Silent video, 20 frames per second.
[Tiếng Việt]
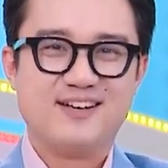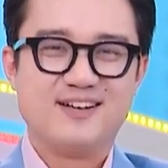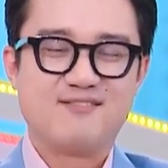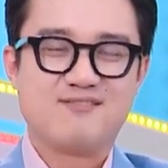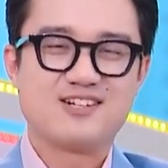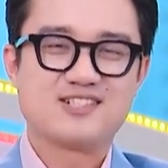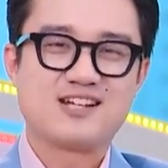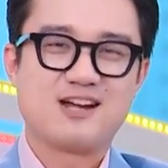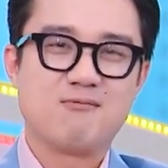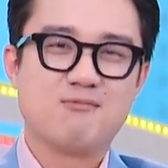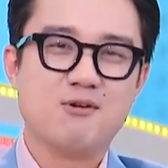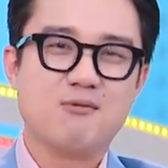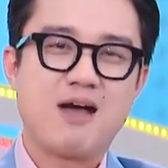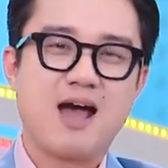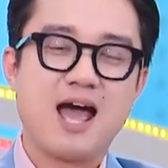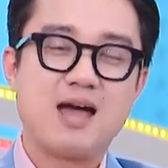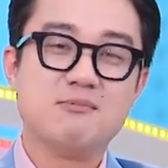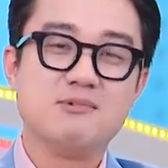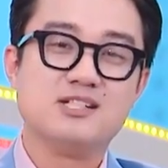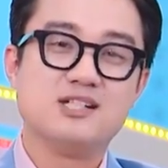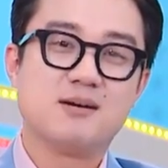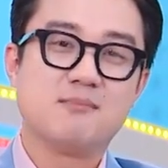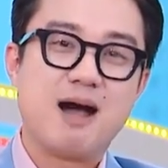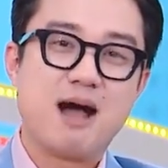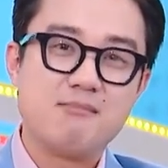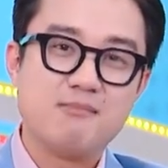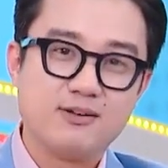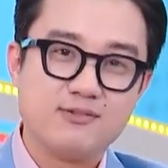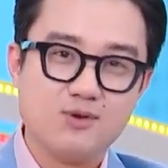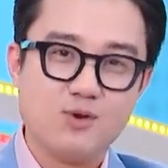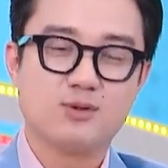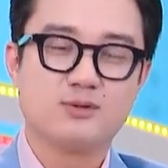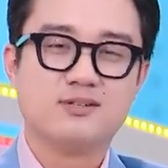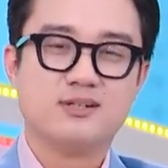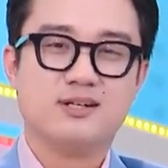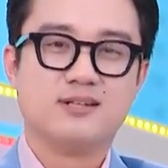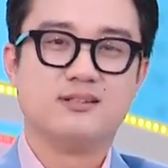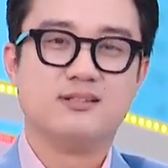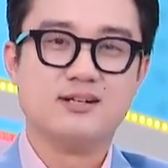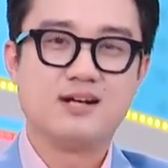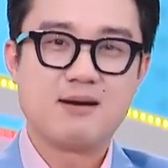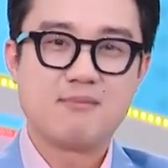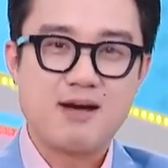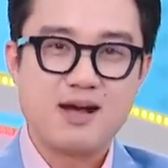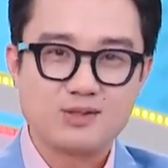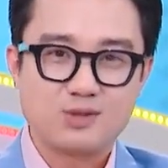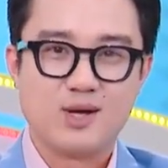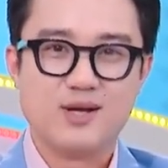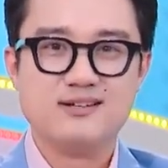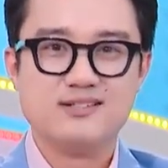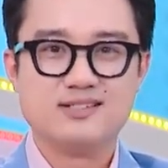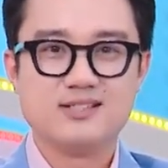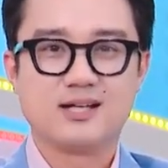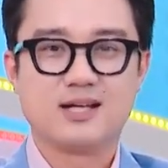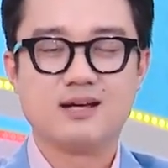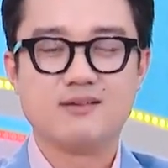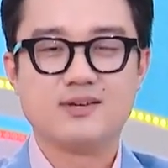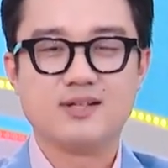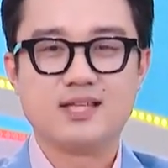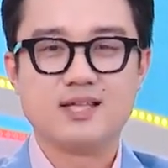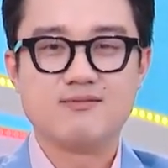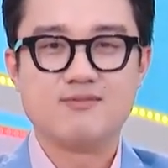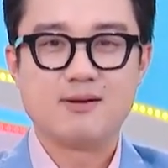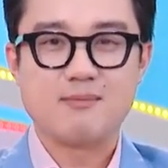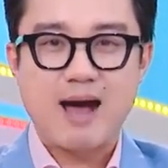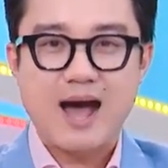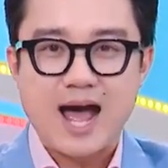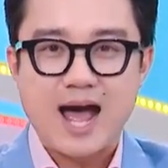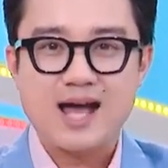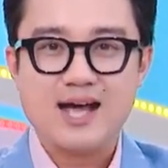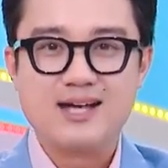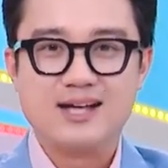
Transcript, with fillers: phát sóng lúc hai mươi giờ ba mươi phút thứ năm hàng tuần trên kênh vê tê vê ba,